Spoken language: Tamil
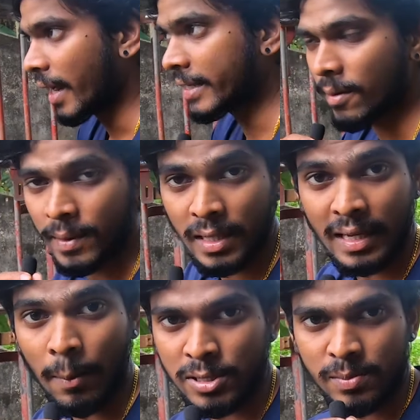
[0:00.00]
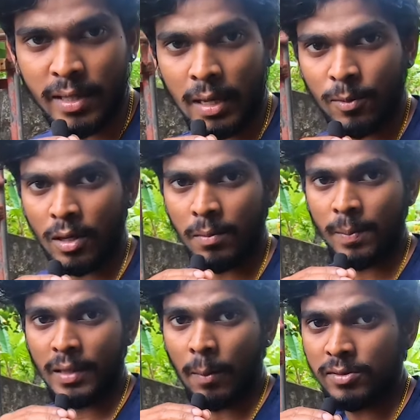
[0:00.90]
இதை பார்த்தீங்கன்னா டபுள் சிச் ஏற போகிறோம்
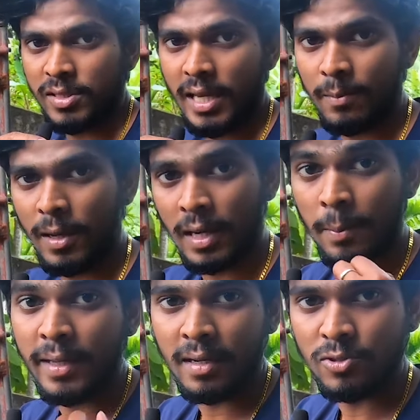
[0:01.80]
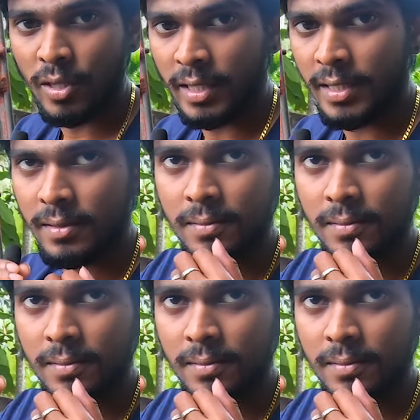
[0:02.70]
நம்ம இப்போ டபுள் சிச்சி ஏற பார்க்கலாம் எப்படி இருக்குன்னு சொல்லிட்டு